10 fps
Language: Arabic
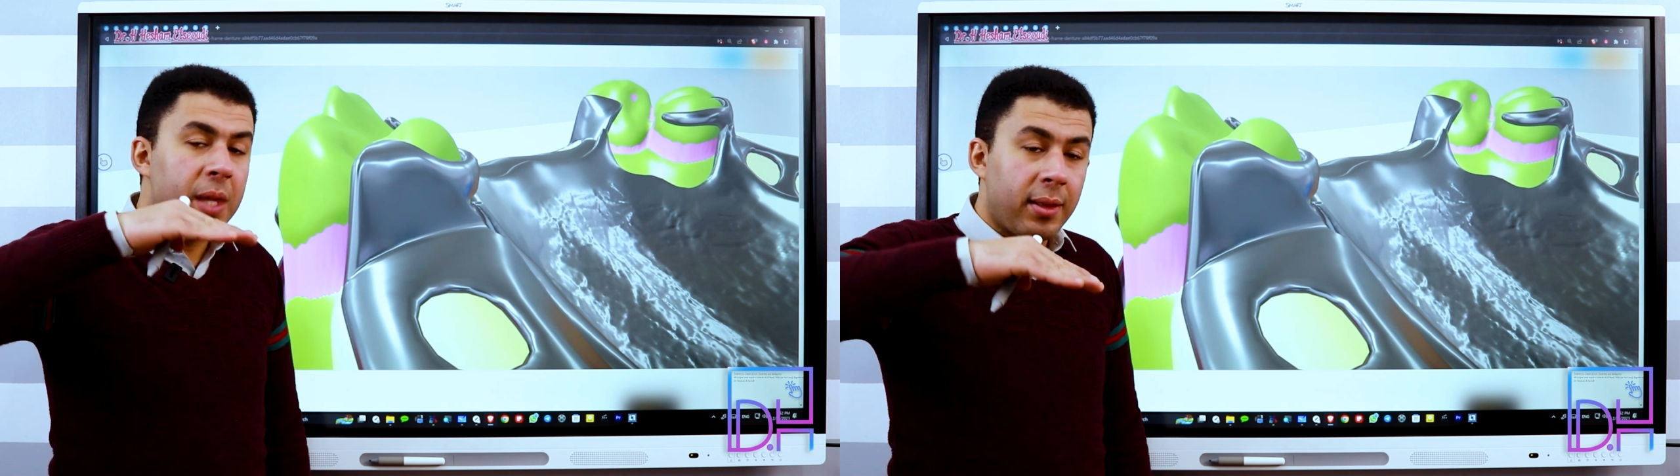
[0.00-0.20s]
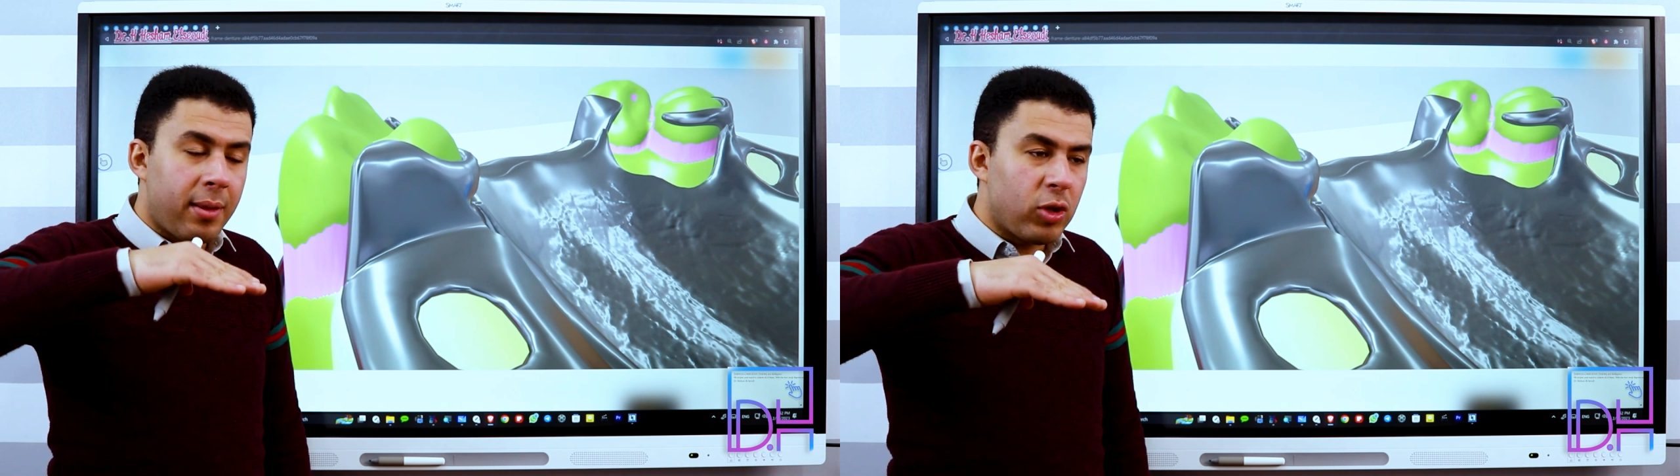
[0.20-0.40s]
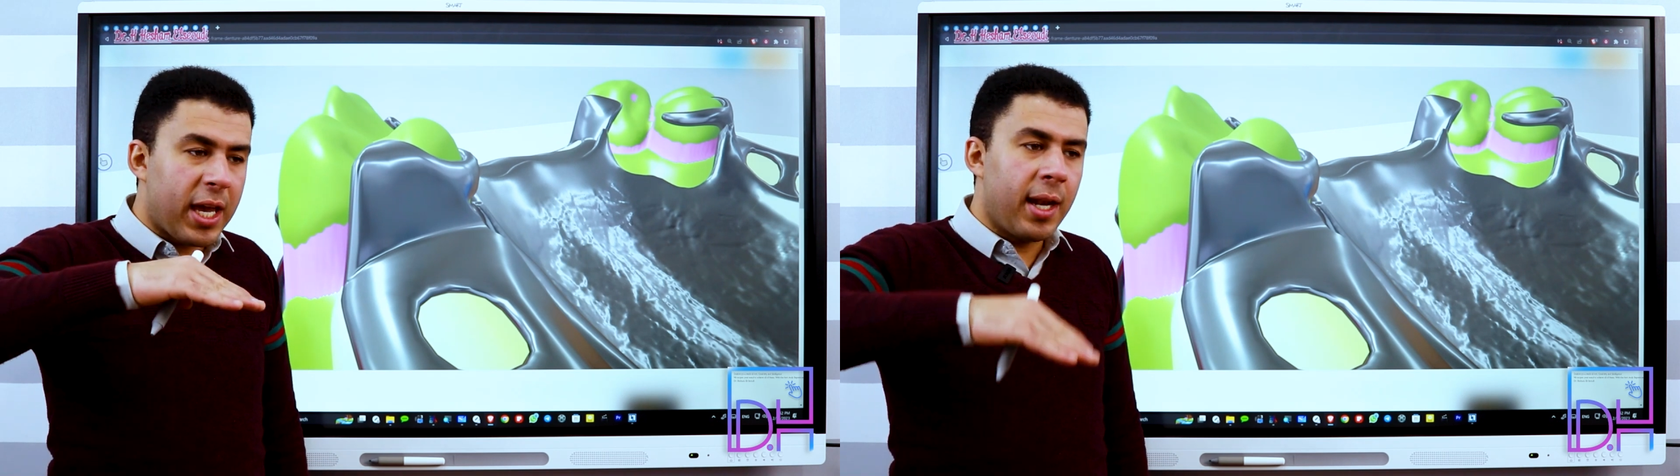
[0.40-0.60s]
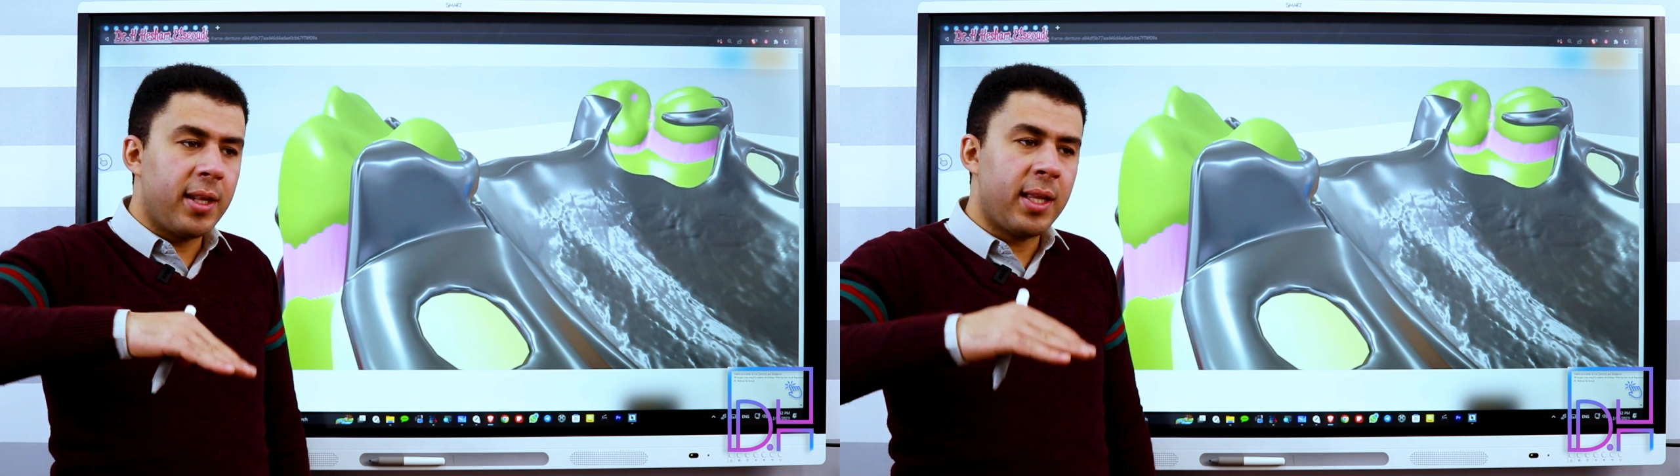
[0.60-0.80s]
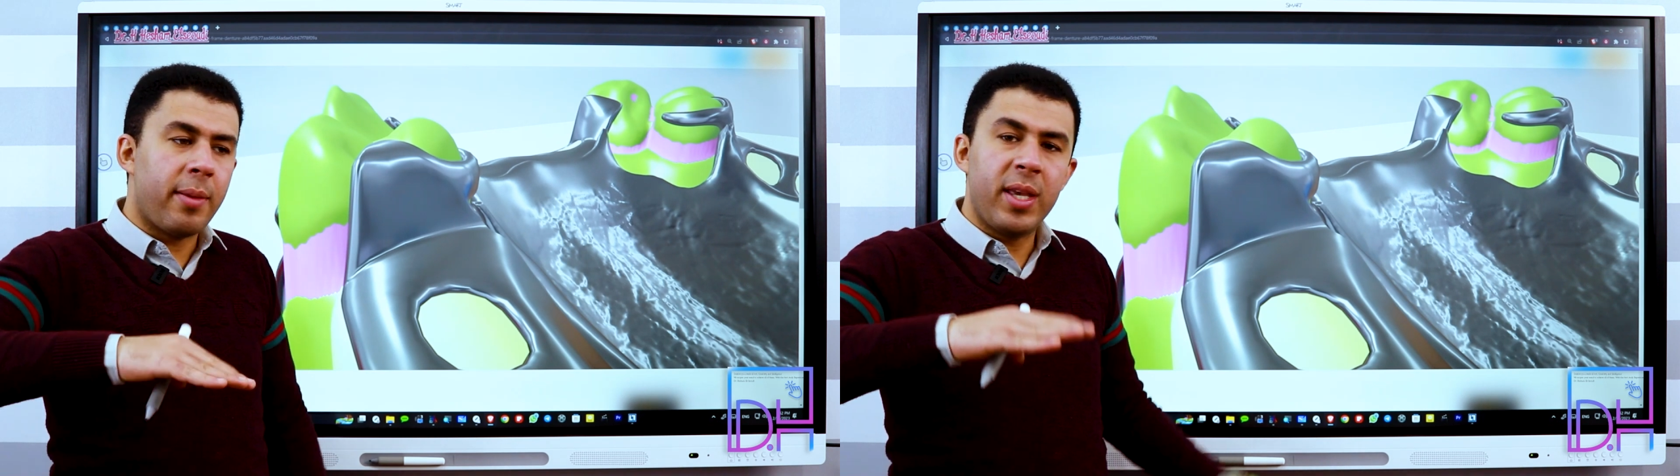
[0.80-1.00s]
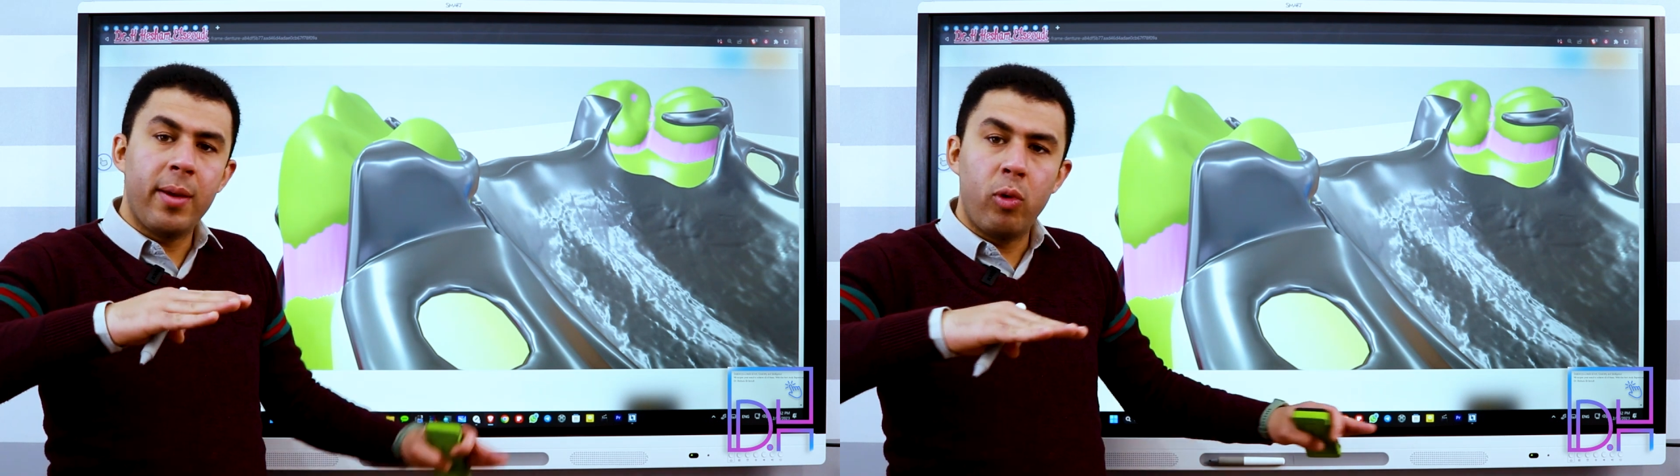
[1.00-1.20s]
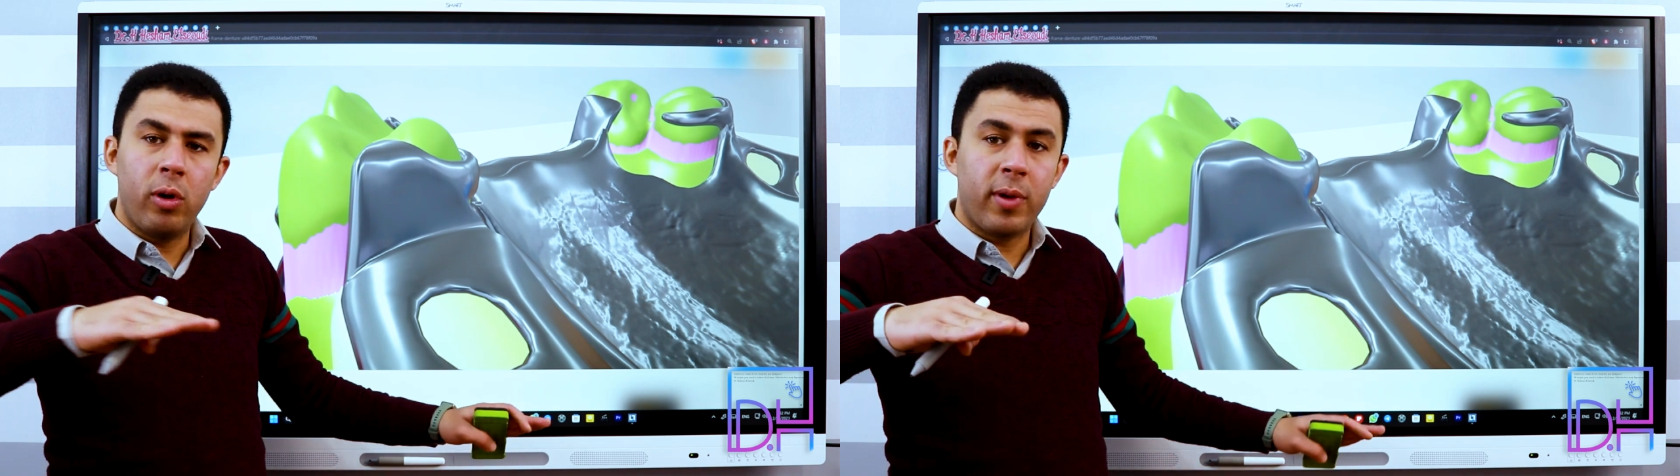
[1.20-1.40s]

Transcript: يعني انت متخيل ان احنا بنجيب بق